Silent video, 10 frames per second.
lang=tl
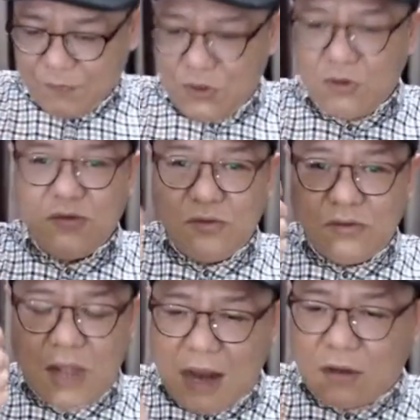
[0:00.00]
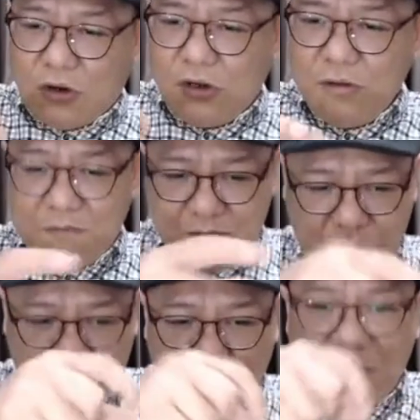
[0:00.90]
Yung anak ko,
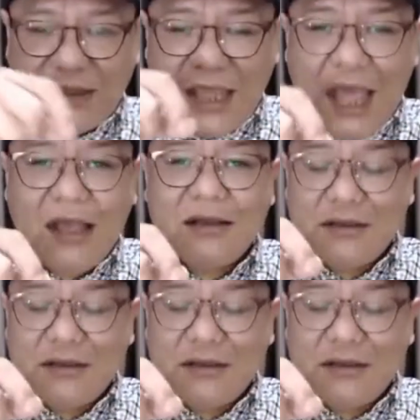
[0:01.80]
susulat niya